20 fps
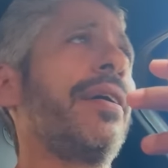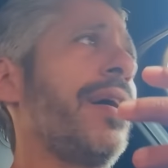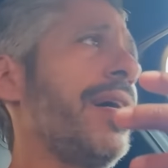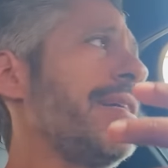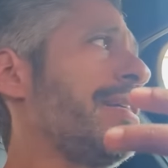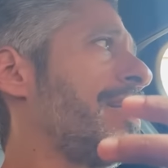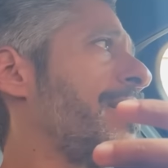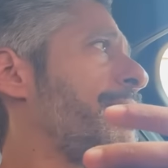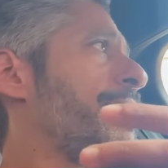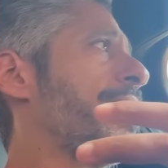
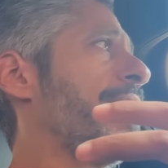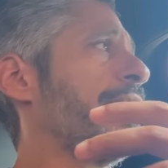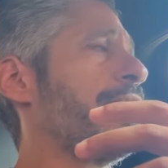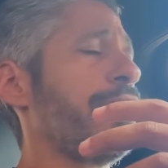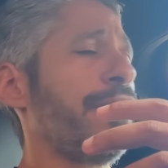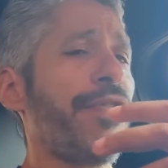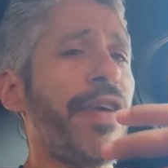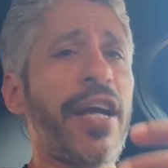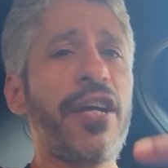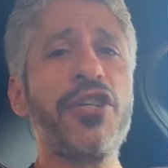كاستمر
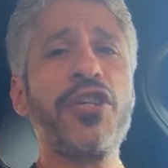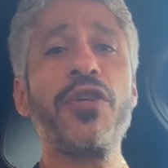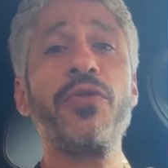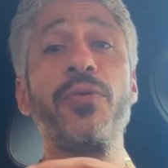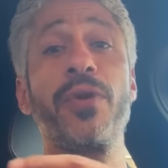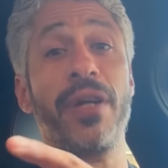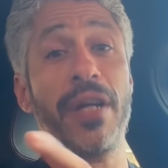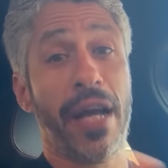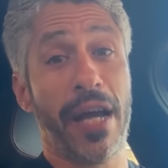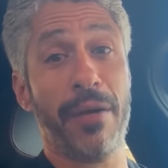ساتسفاكشن
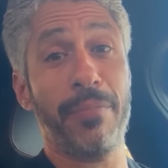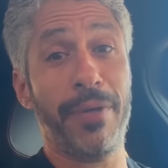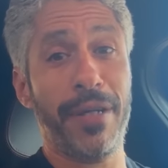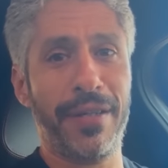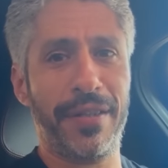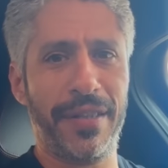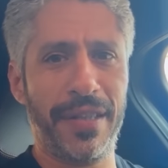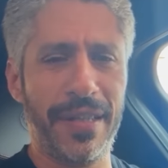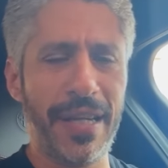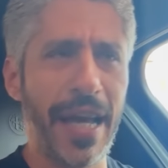
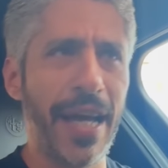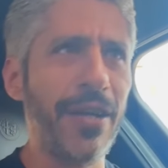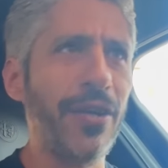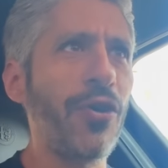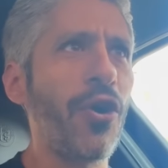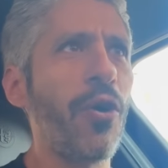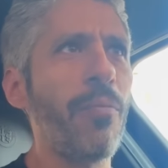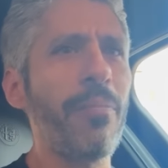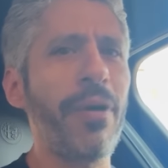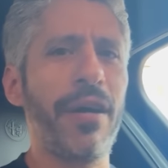وريلايبيليتي لان
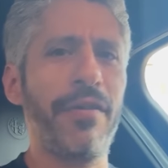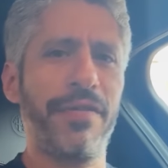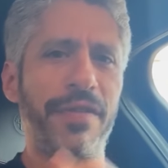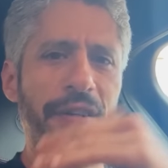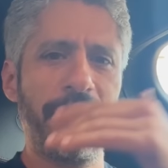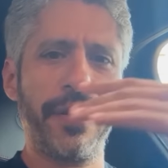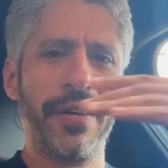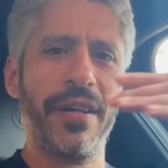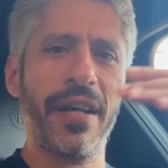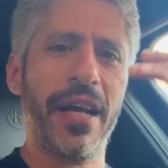هم في
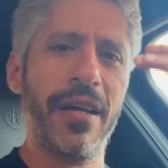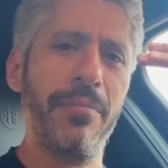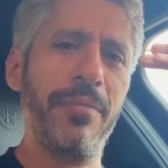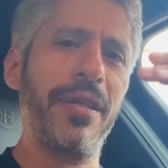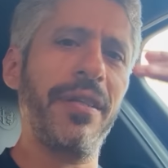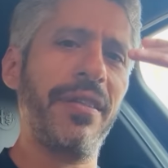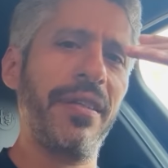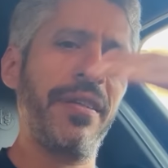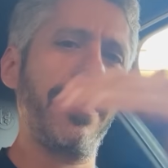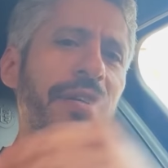
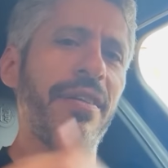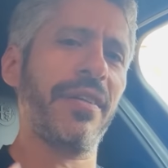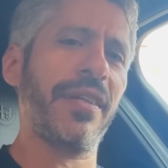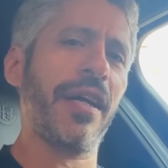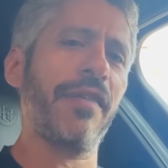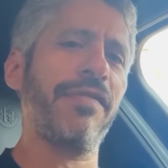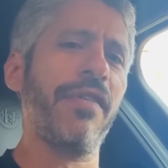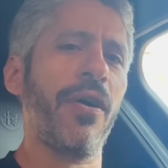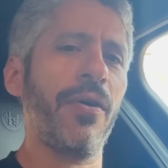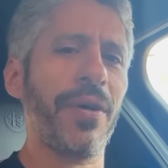الريلايبيليتي
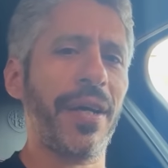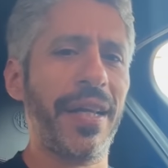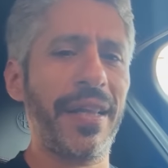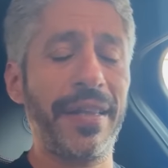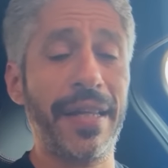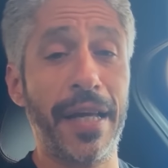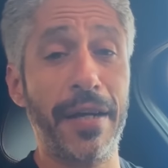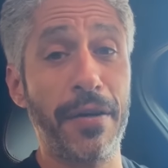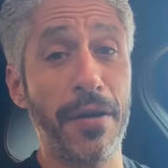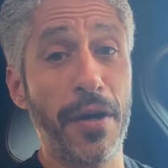ارتفعوا
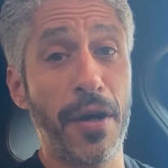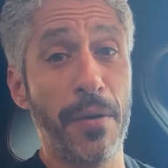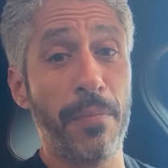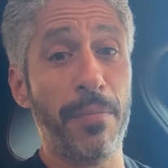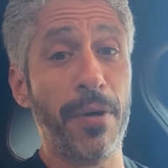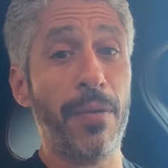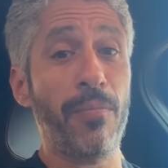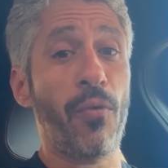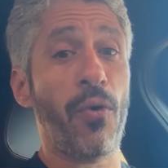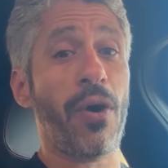جدا
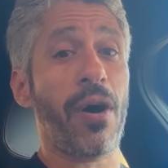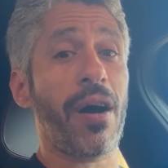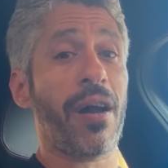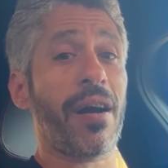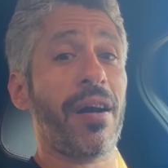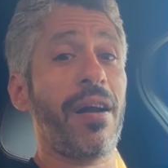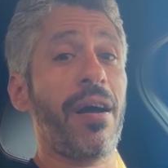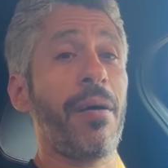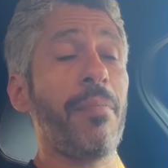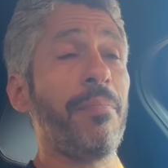
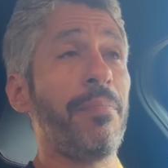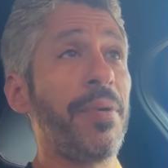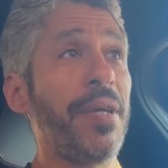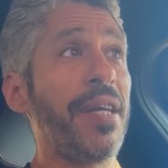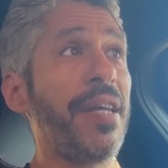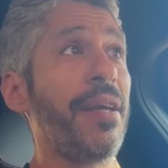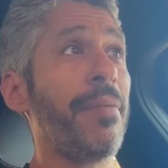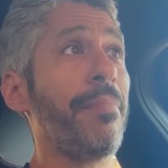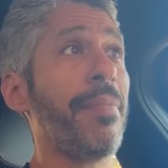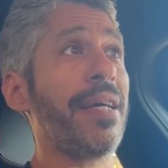بالمقارنه
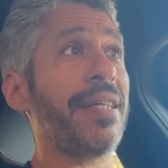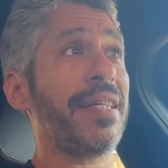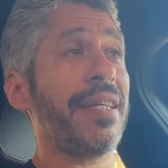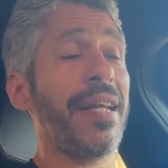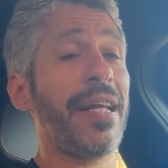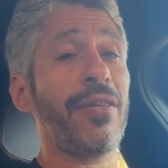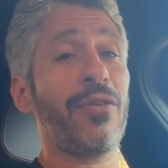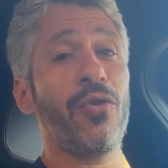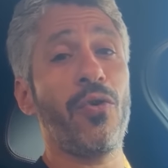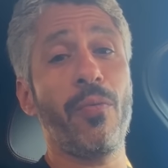
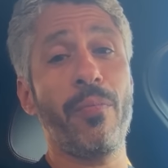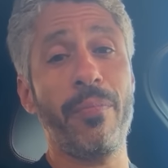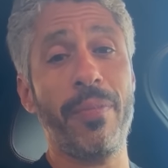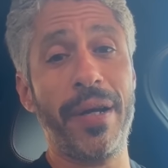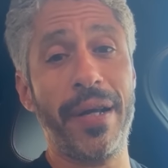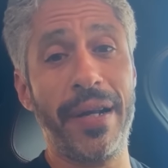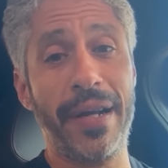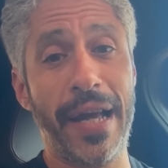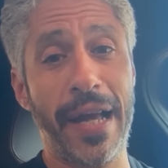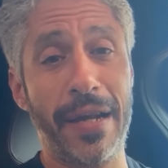بمثلتهم
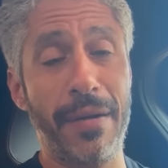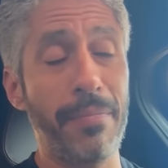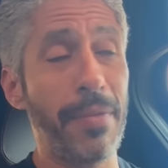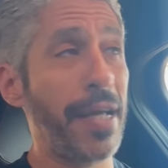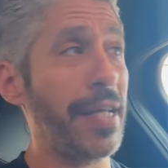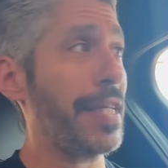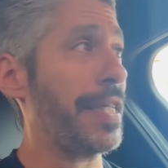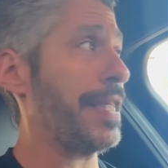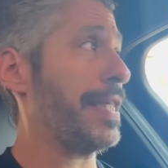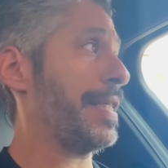
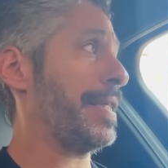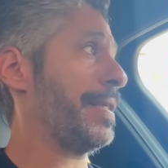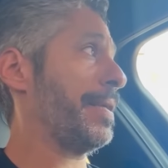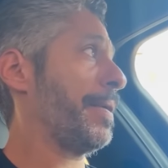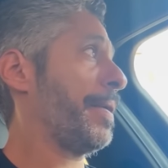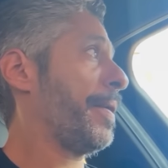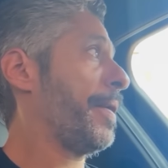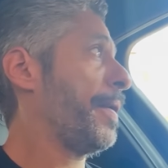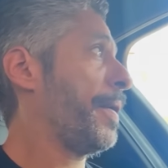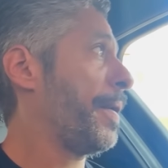الالمانيين
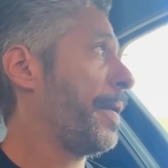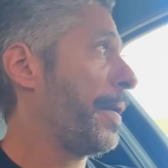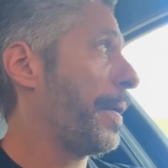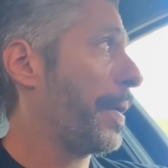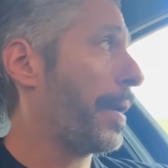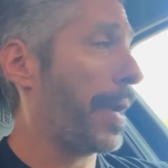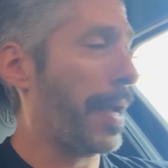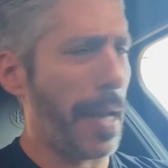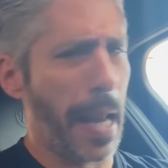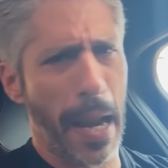
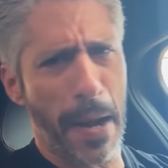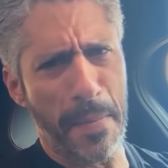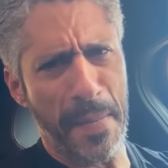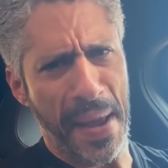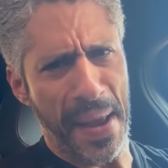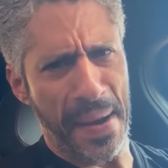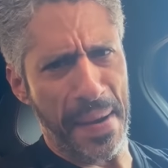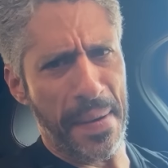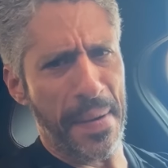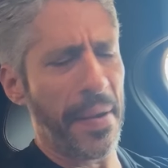
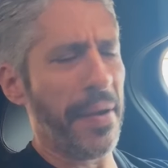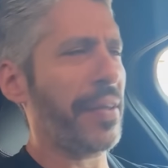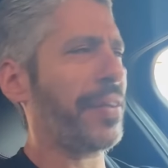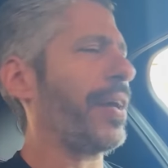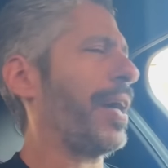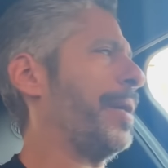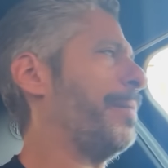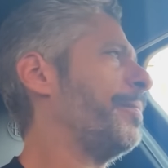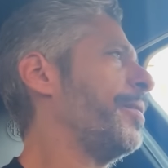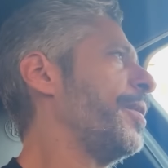الالمان
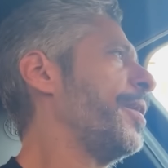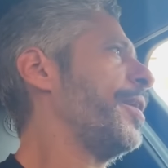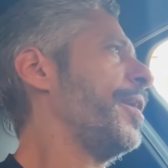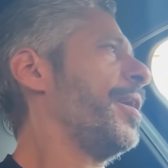طيب